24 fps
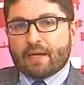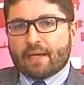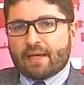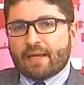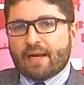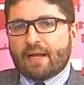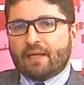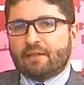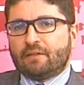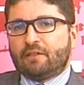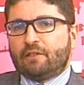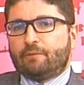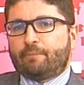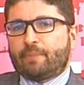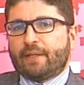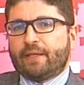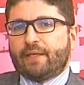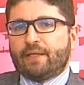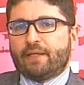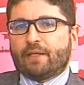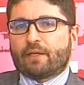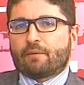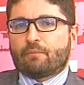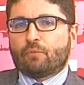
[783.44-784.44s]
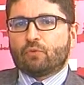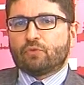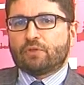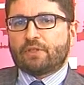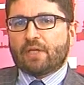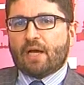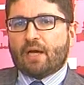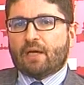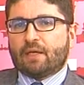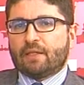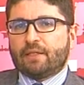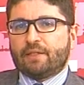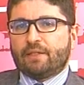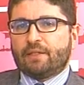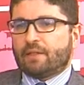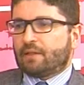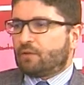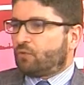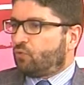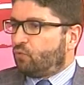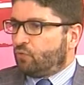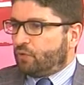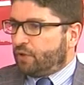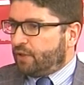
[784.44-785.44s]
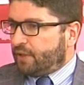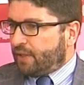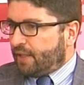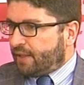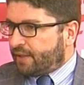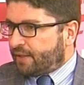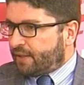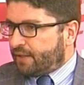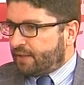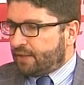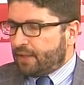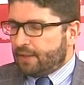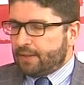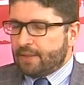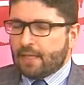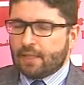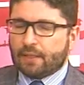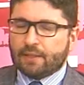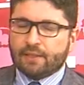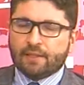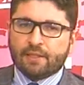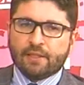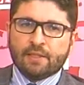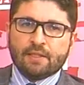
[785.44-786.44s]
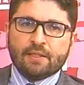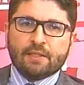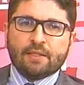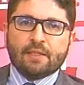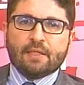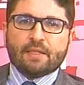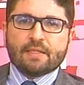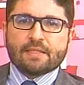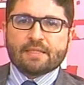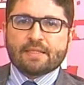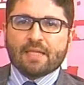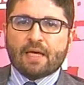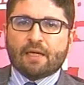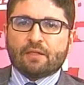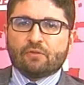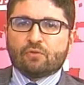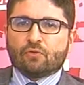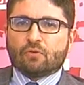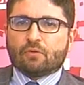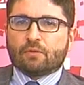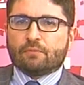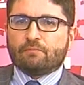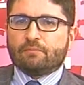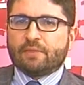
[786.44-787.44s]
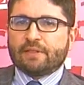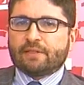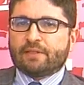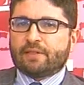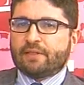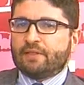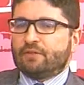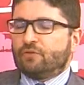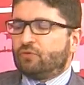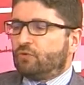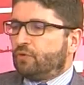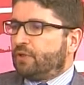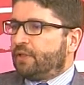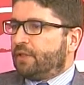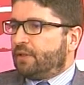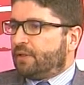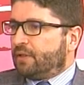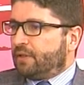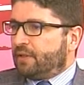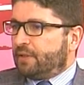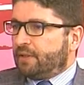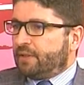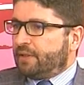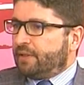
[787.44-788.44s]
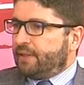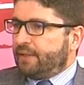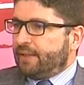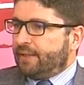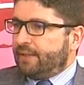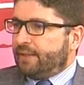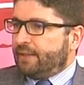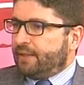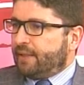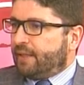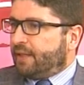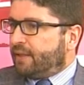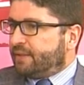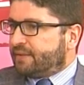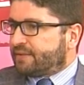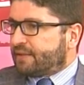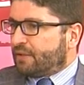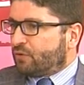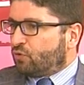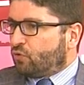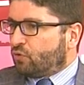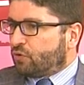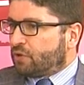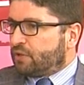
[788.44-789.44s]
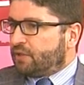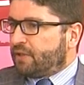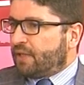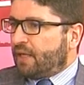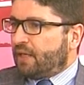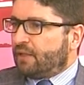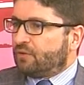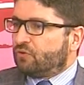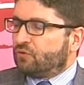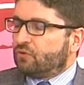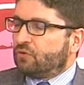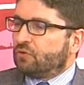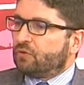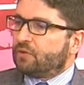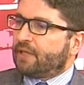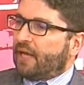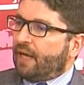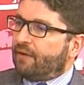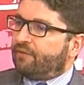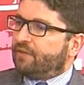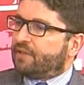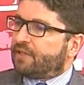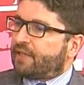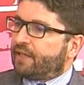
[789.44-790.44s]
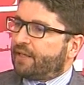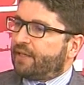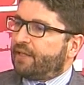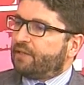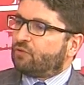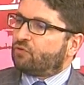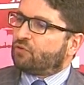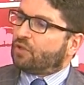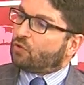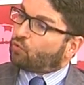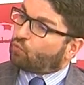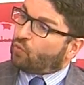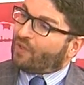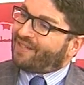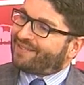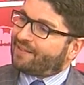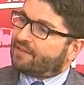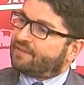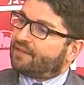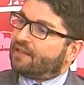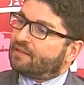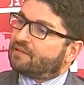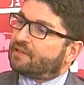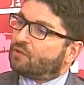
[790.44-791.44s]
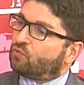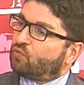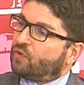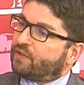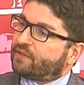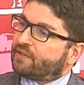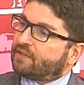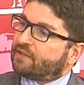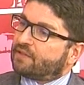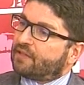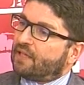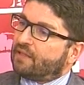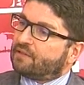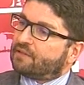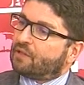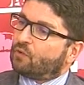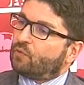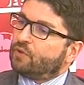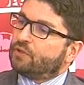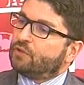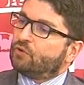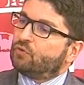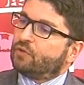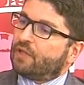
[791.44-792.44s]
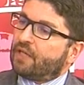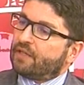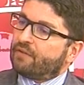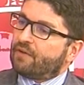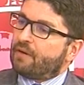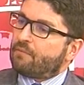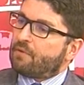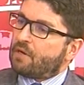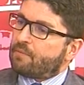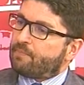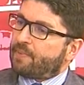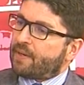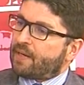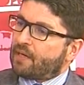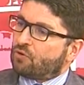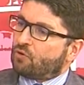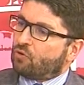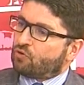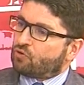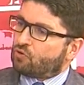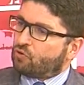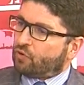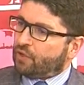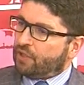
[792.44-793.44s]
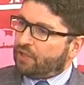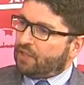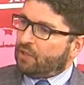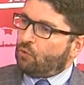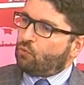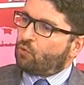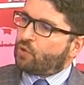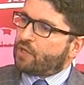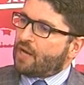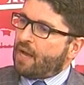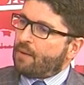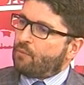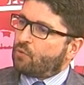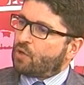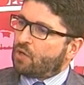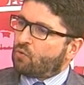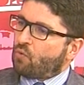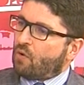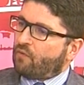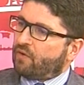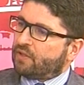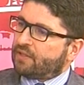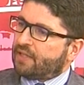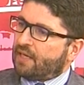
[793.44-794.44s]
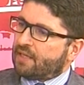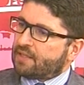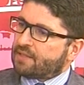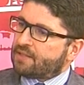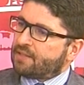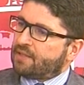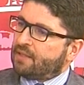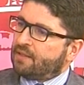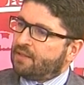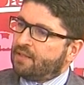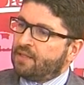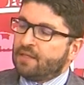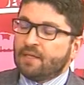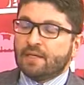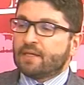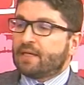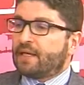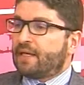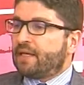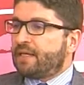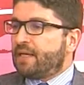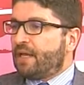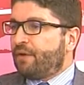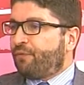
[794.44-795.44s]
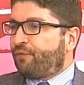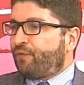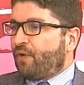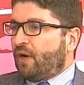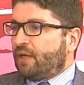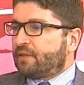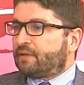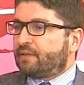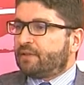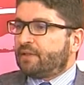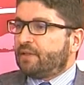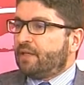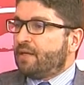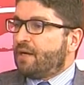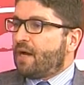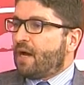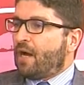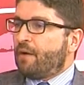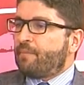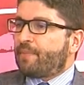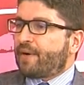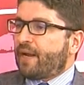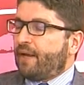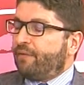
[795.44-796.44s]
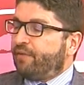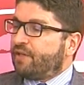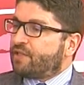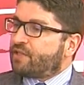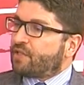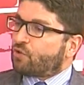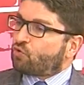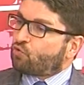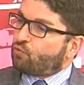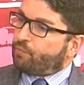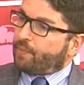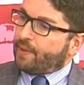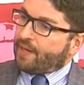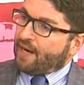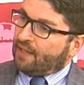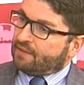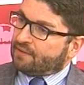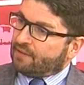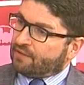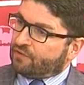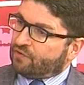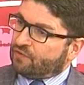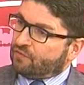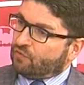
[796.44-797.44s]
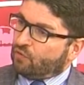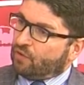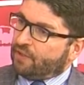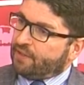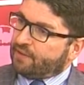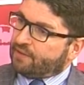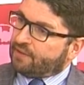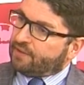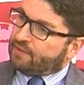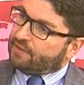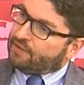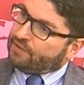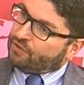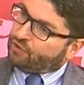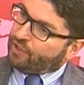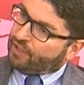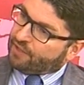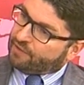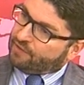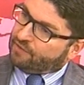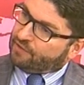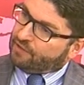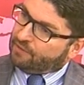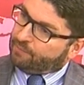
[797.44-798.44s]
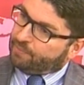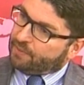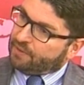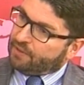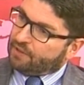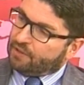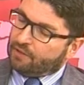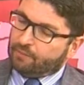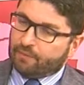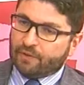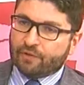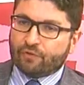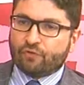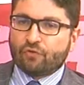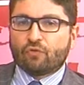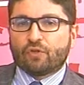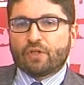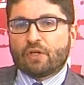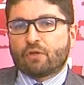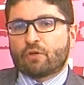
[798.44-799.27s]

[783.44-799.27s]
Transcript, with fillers: grandi player mondiali, alcuni anche italiani, stanno mettendo in, in, linea e stanno ordinando navi traghetto da 2,60 a 2,70, quindi noi arriviamo al paradosso che inauguriamo una nuova Darsena che nei fatti a breve è già superata se volete in certi tipi di dimensioni.